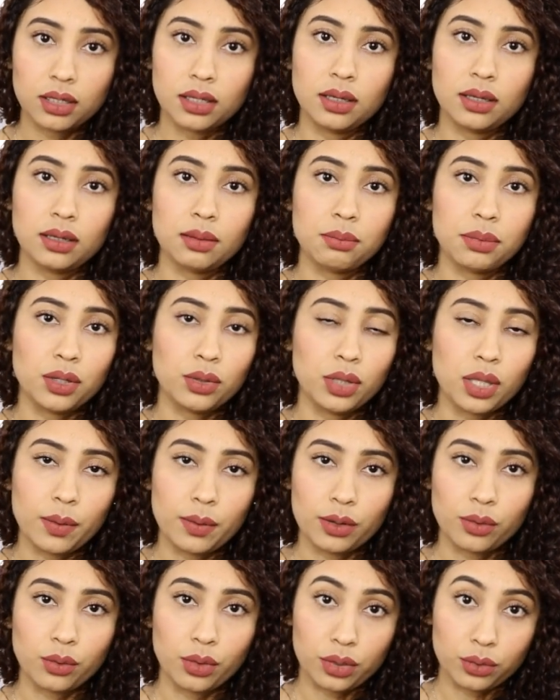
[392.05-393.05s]
eh, me
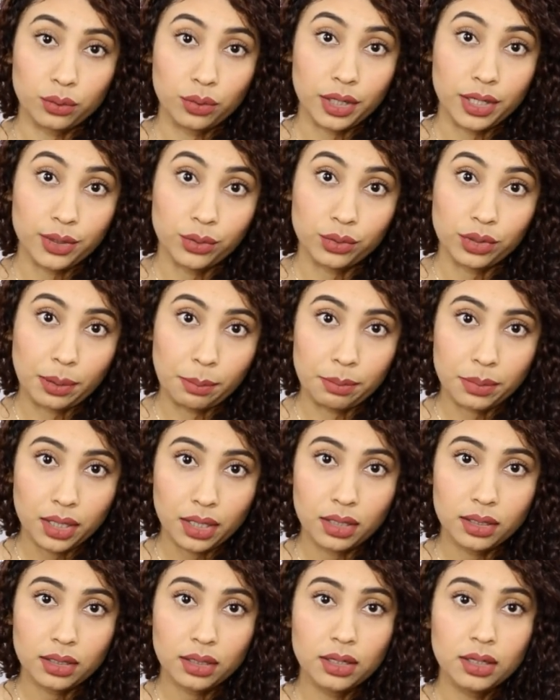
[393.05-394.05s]
ayudaba con el colegio
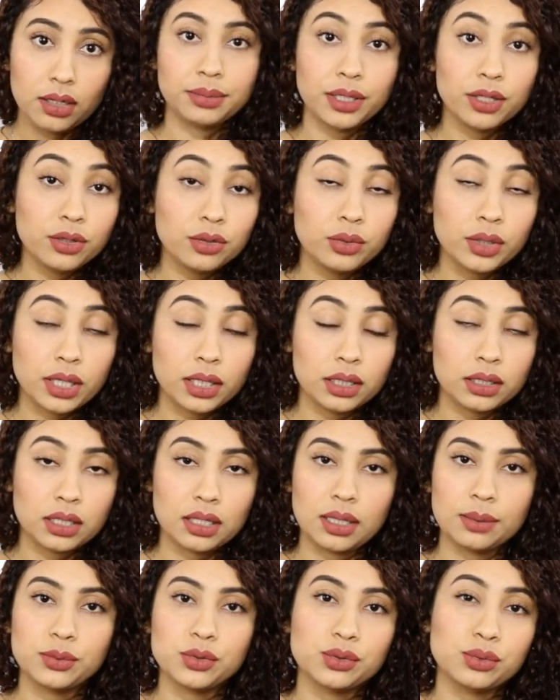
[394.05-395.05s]
también. Pero no era que
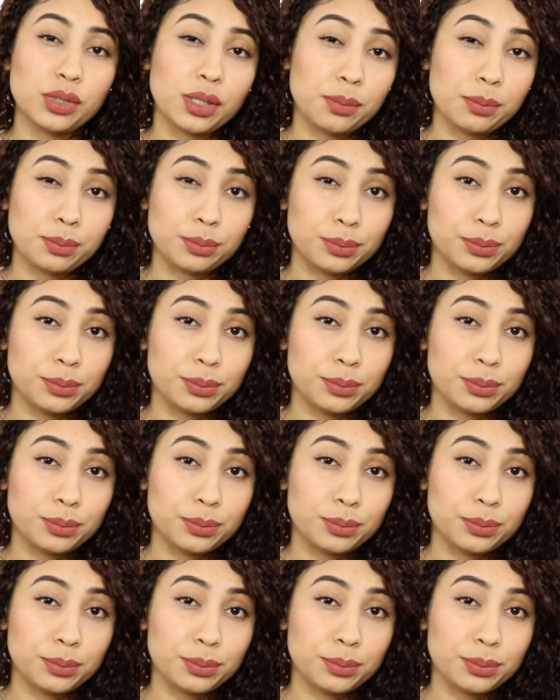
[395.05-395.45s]
teníamos una,